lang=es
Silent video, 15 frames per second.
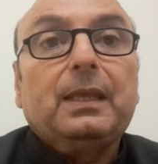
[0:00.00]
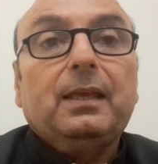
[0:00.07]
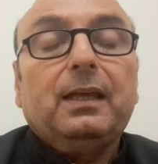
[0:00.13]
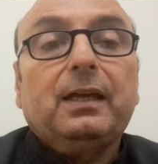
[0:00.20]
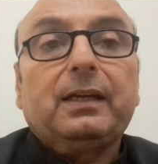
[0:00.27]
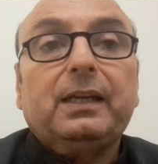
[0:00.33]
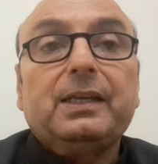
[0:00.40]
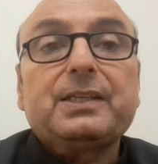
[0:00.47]

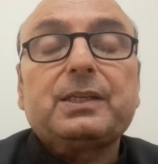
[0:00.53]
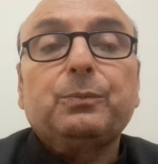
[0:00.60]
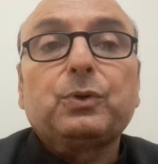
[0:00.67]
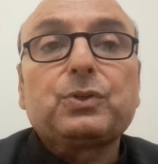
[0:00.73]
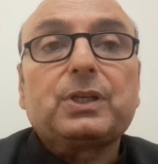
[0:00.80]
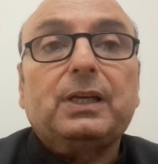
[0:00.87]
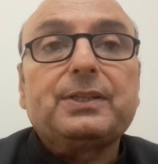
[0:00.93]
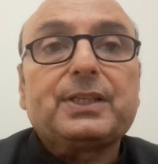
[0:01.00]

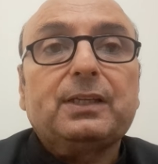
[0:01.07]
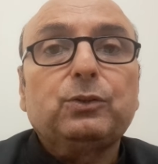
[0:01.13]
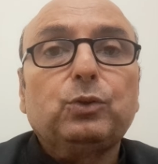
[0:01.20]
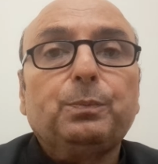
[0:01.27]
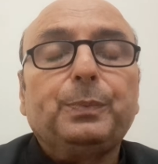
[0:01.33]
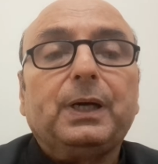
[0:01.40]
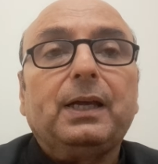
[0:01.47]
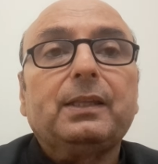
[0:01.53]
Agradecemos al
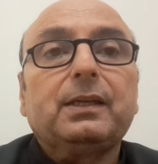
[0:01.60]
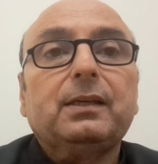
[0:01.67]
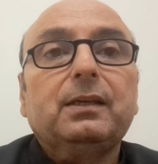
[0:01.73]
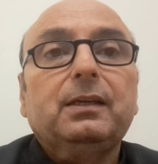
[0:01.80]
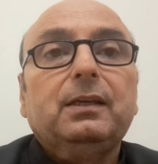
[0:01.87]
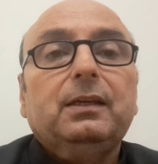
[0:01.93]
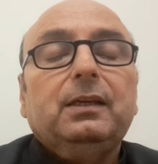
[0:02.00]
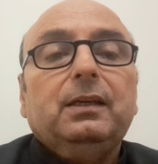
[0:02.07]
Santo
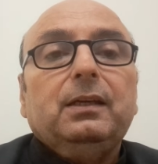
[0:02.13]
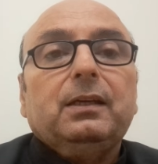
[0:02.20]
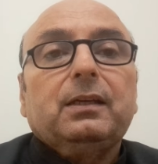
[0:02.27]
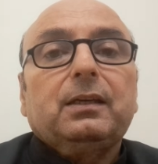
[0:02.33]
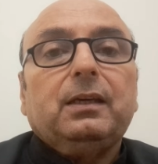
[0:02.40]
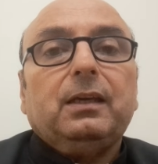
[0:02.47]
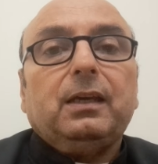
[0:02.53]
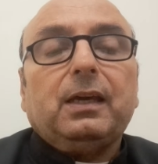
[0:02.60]
Padre
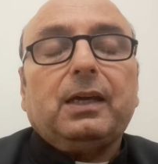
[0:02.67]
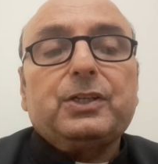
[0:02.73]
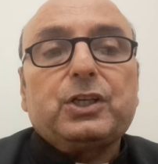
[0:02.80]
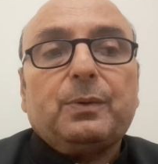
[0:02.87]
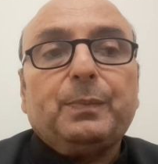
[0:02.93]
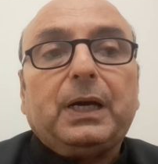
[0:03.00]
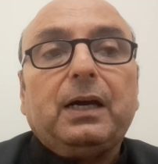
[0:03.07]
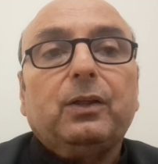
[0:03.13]
que ha
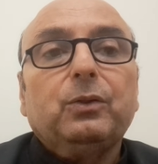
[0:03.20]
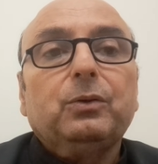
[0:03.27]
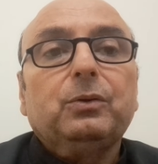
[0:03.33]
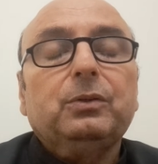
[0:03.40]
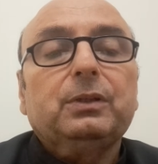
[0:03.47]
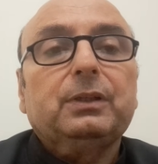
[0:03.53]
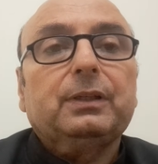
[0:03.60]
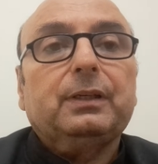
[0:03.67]

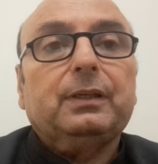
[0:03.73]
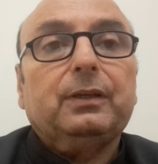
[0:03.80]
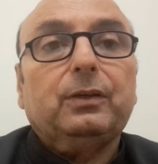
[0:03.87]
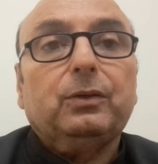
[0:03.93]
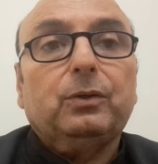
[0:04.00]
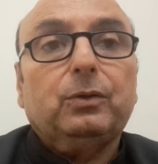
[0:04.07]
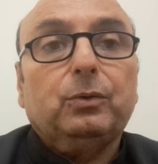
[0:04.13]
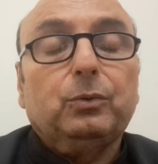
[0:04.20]
llamado
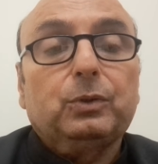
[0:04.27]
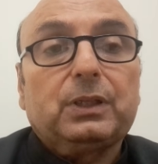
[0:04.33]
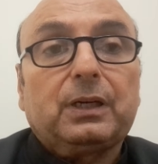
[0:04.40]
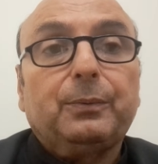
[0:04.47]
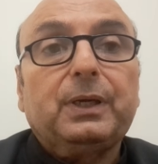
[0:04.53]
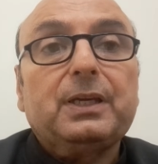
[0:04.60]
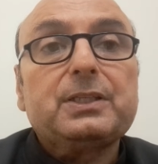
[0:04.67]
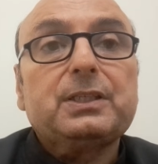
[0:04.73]
eh,
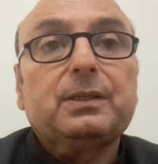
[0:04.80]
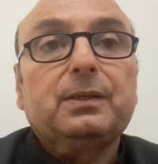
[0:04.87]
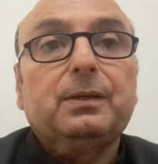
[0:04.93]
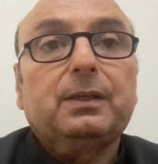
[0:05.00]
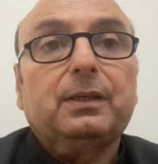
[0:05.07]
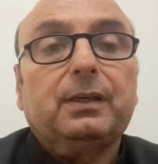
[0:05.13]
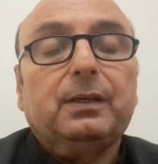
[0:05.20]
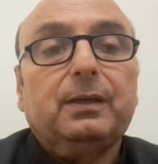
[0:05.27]
otra vez,
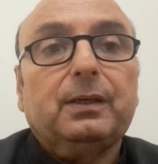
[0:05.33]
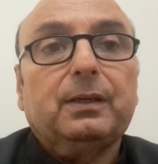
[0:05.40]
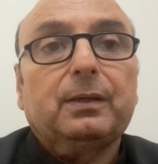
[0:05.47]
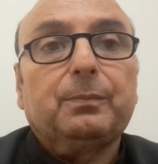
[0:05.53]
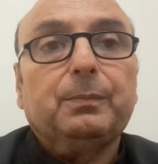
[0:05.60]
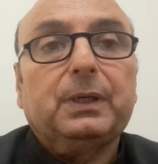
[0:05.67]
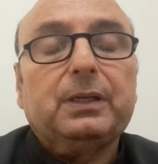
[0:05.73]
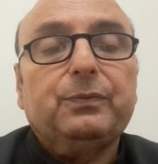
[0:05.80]

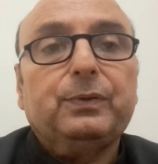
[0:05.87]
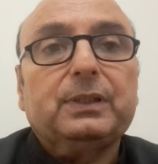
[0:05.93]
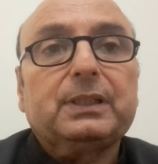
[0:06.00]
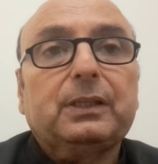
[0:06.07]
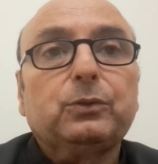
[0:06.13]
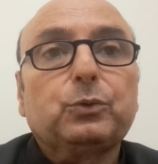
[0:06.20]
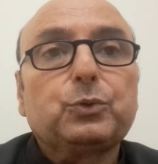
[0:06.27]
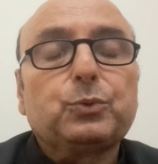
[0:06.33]
eh,
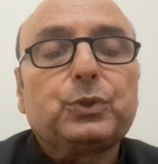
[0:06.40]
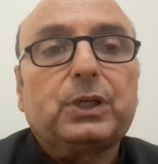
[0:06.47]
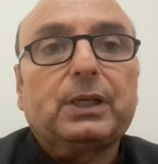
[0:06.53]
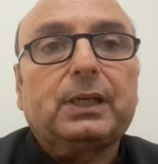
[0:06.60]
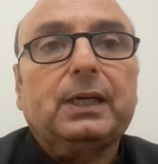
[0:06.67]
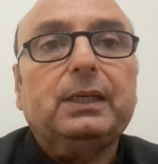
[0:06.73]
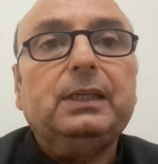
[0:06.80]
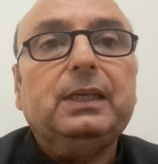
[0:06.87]
manifestando su
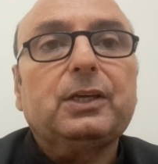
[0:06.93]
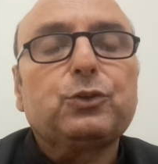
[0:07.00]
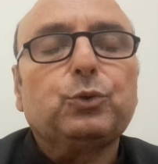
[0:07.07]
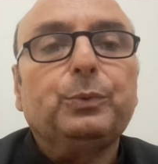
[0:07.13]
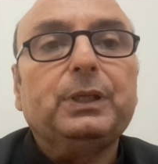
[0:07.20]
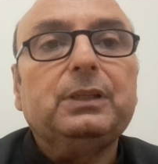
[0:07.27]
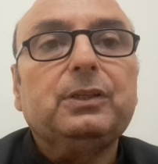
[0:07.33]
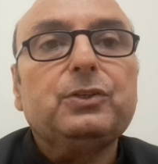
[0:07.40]
cercanía,
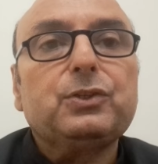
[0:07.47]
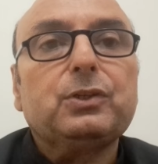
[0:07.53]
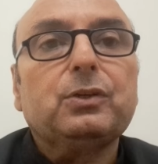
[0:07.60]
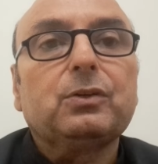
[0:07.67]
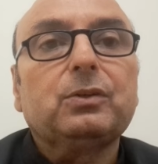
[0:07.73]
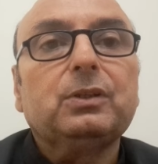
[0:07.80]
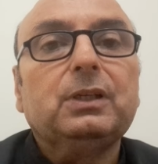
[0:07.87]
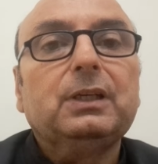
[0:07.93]
su
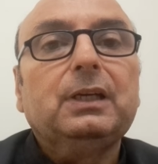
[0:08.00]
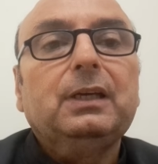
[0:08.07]
bendición,